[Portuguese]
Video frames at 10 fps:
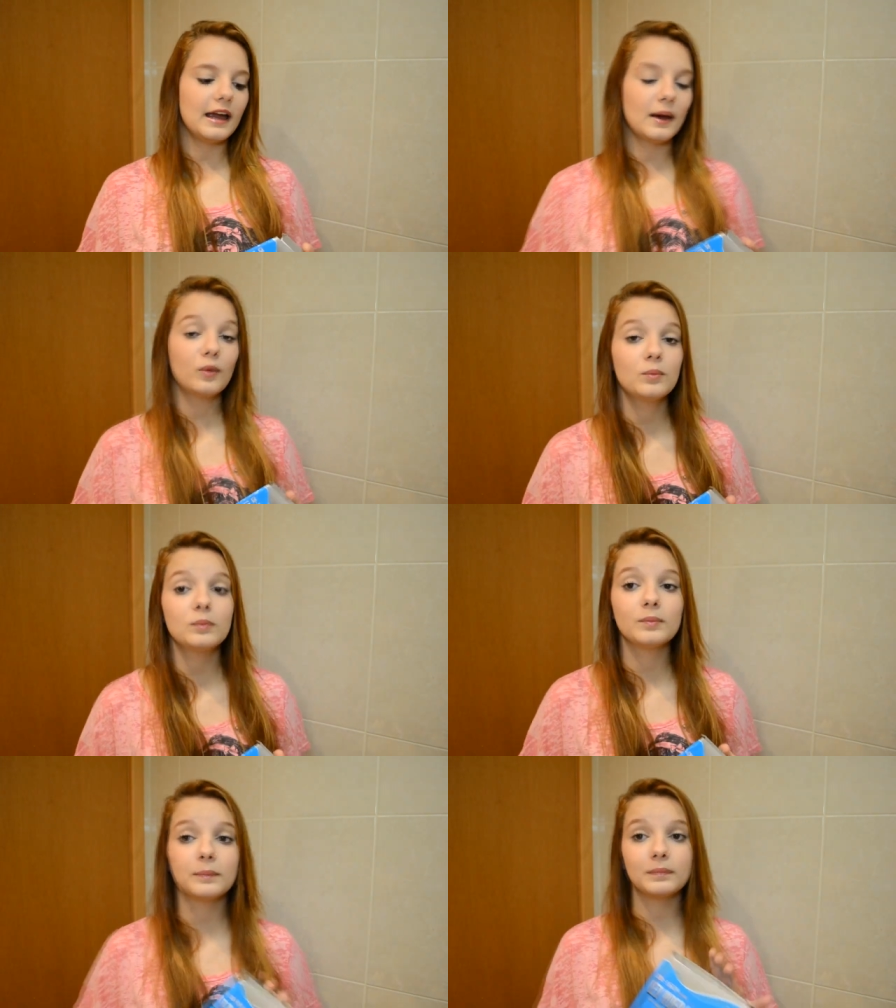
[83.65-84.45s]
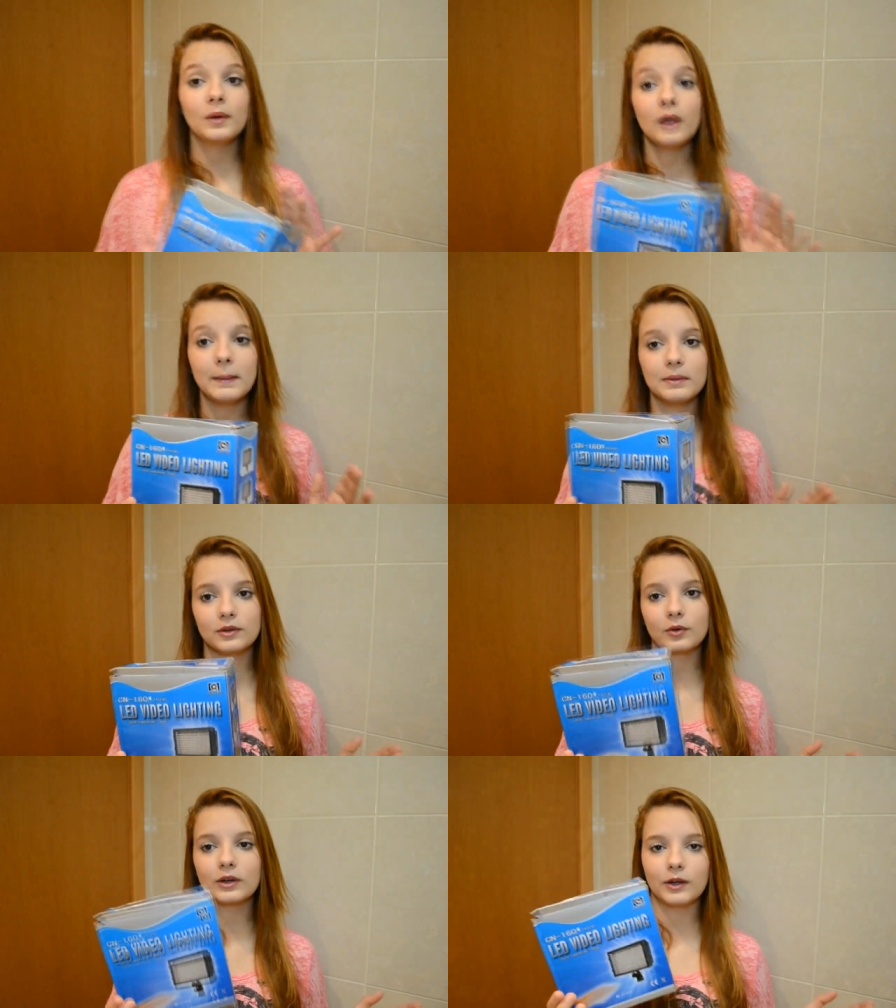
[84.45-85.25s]
é um, não é
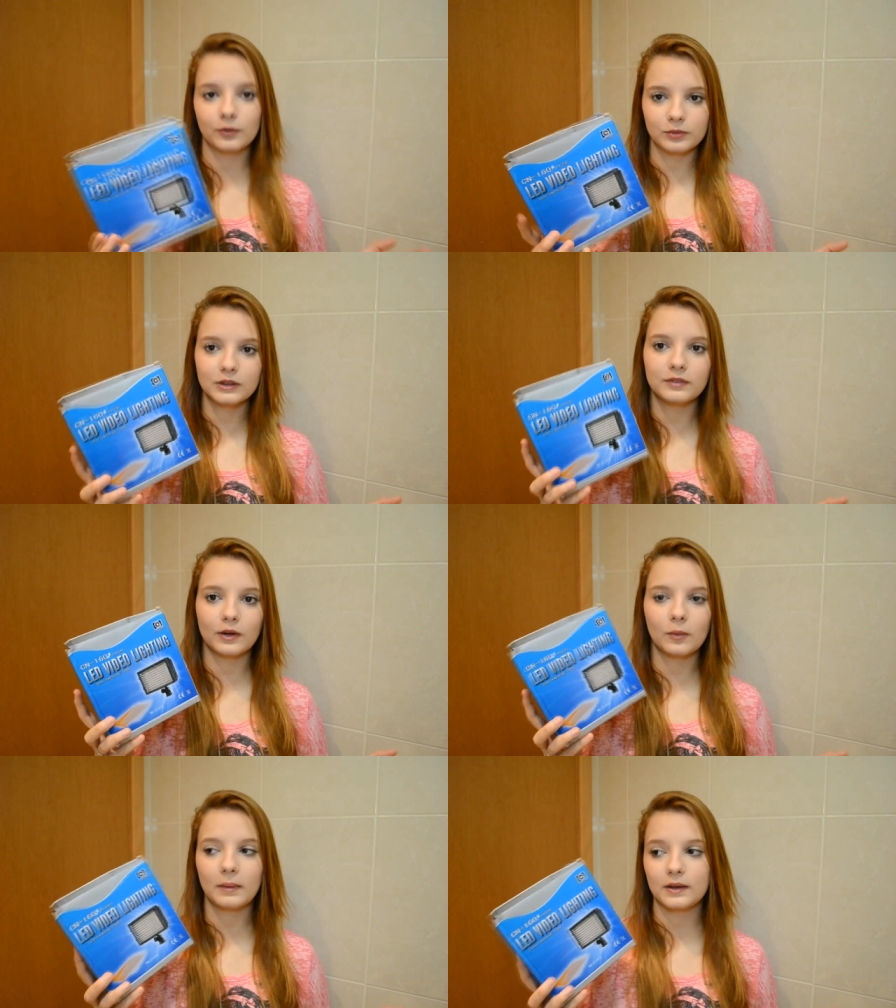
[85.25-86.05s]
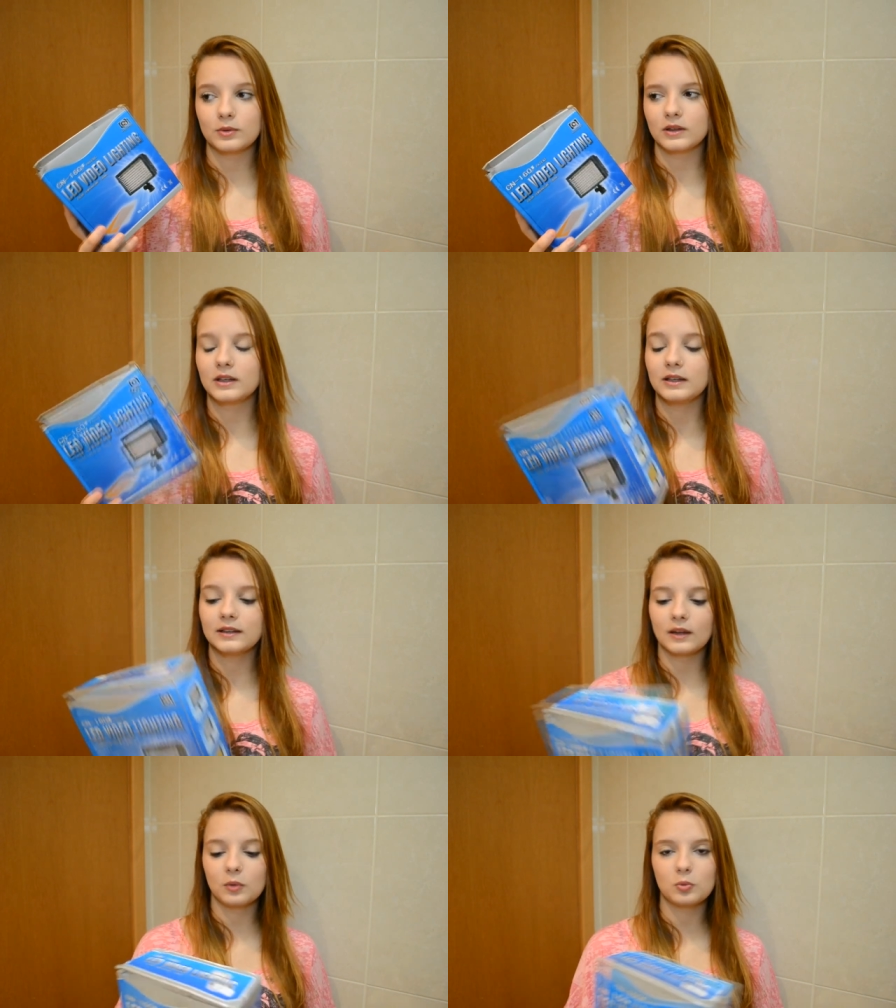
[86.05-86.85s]
para qualquer um que vai comprar isso
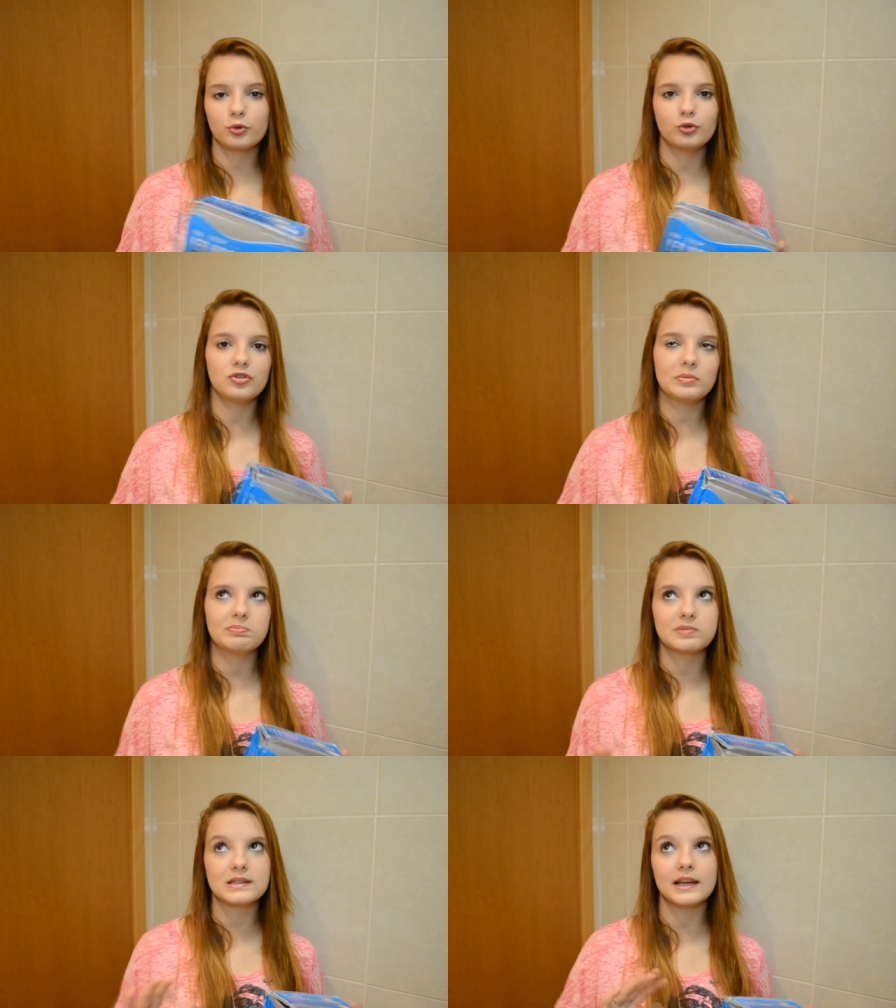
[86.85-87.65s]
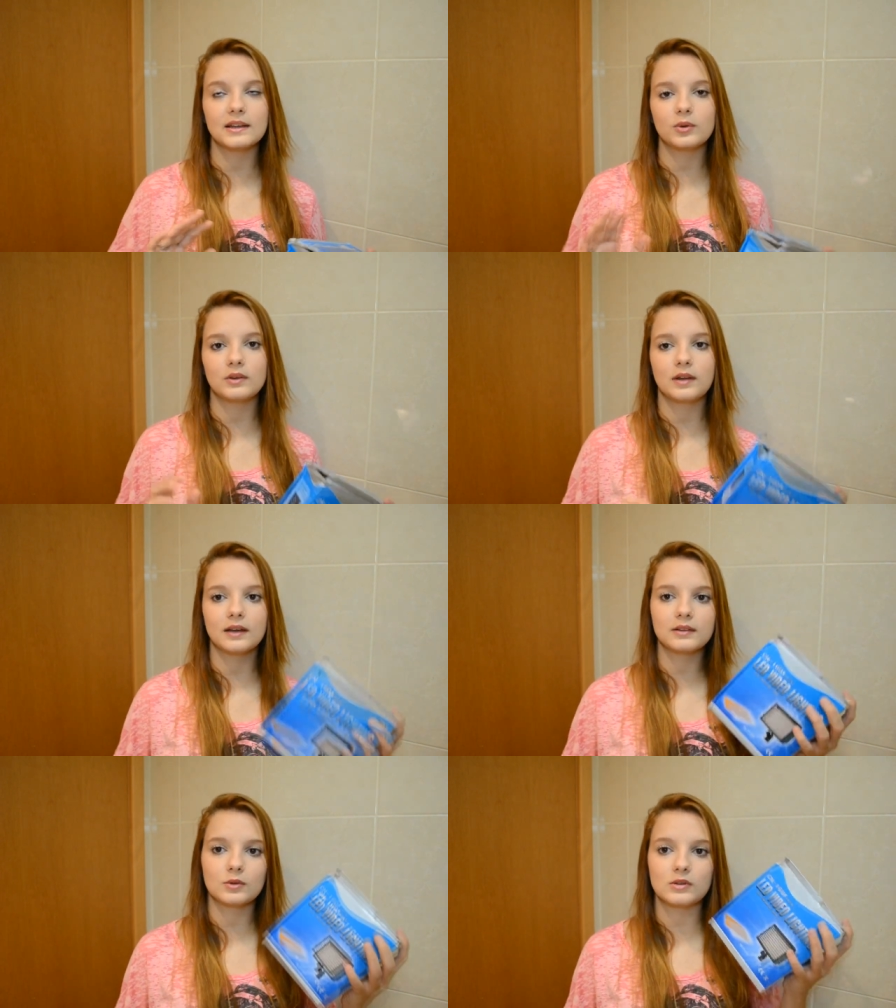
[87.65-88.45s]
aqui, tá num custo de
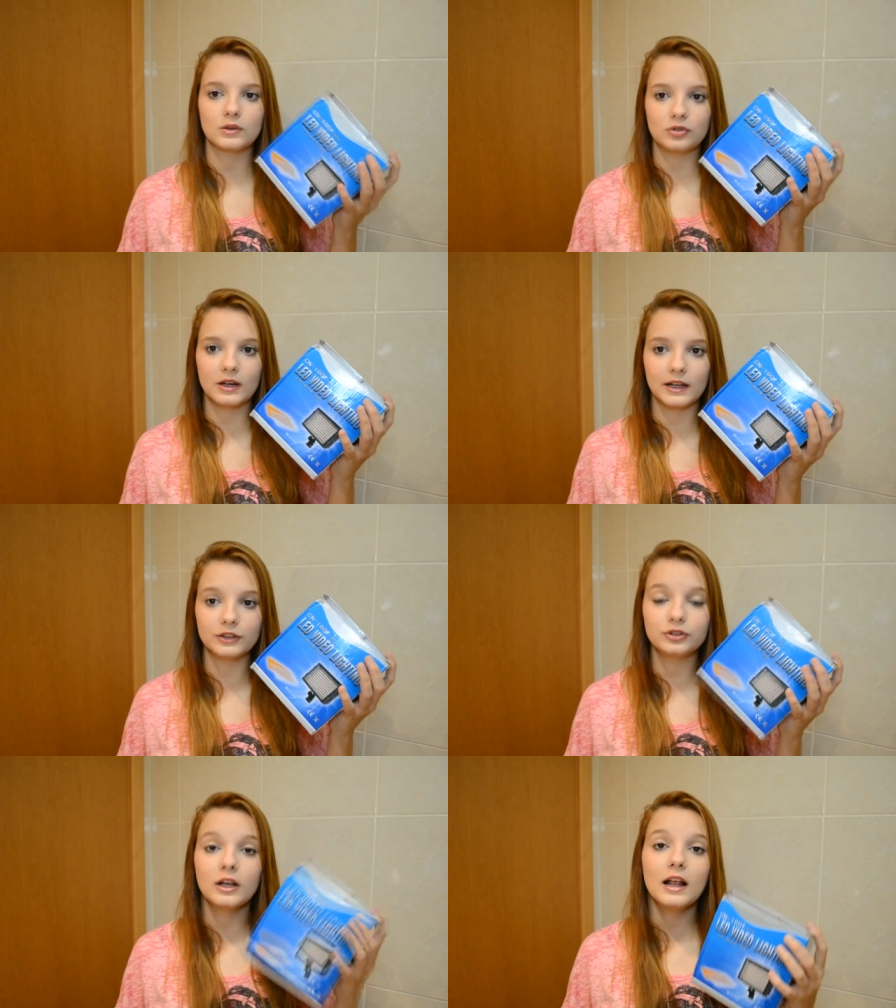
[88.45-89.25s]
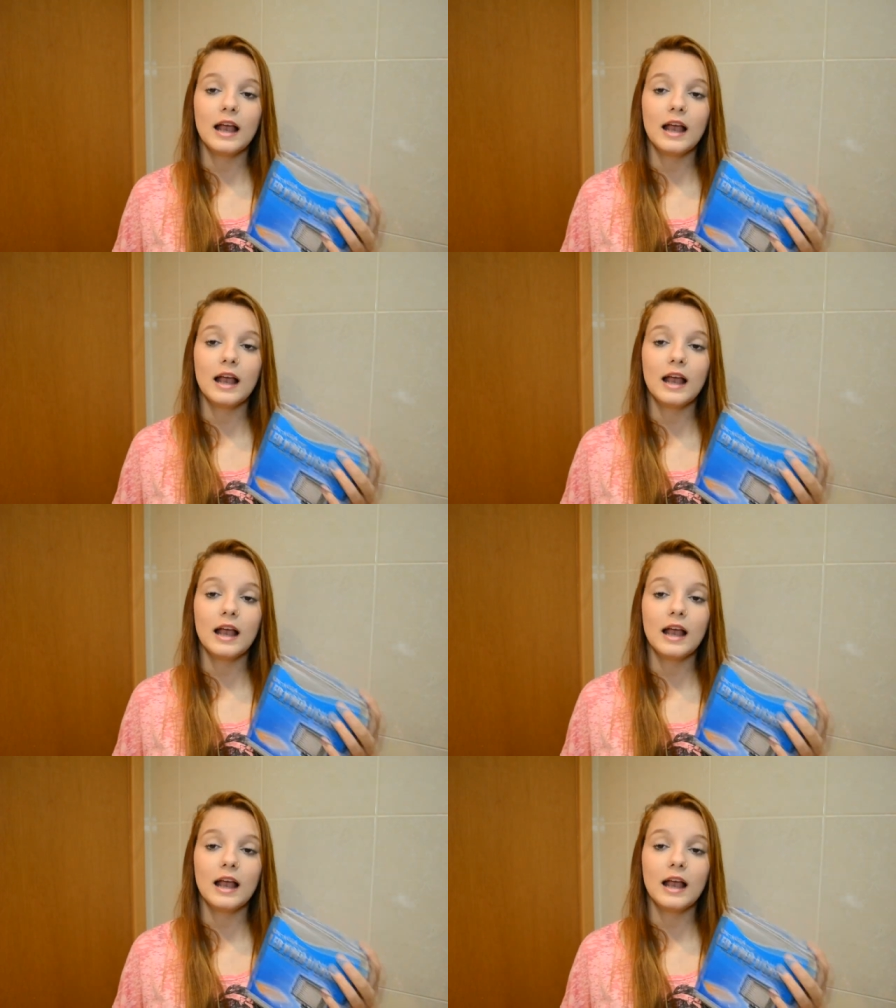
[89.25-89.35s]
180, 200 reais.